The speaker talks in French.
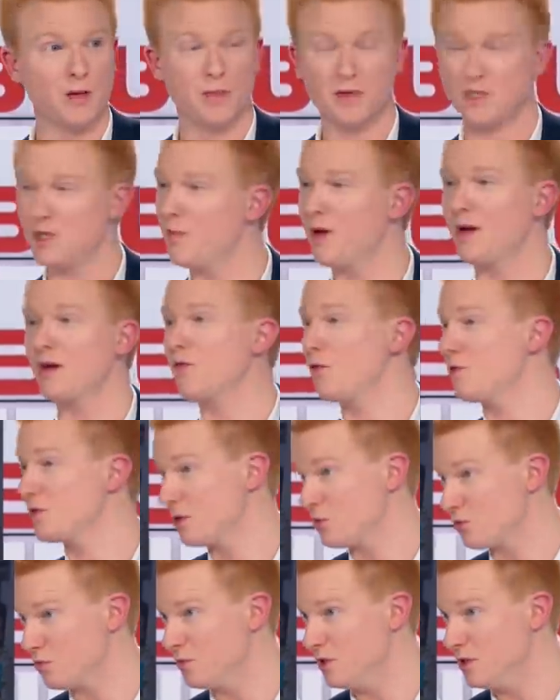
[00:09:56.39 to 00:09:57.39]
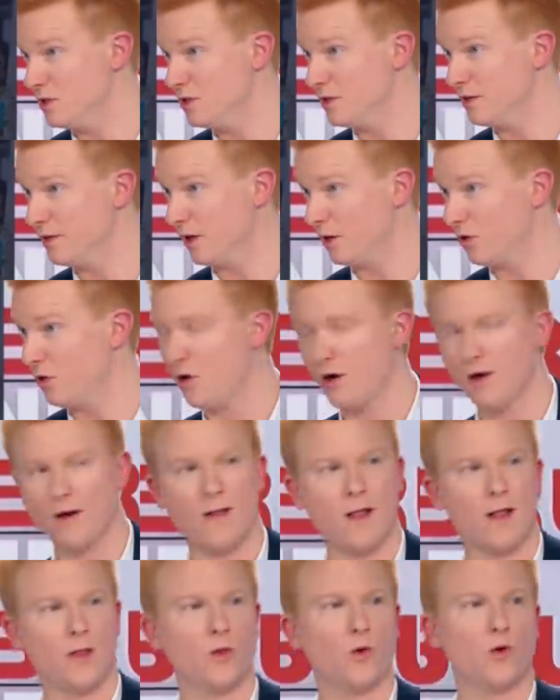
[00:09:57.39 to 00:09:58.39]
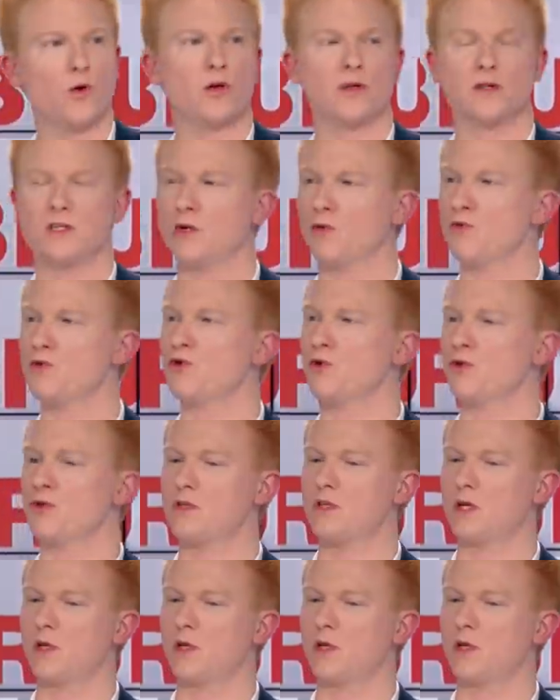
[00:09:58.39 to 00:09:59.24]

Mais ce c'est pas la France insoumise, d'accord Donc dire une chose,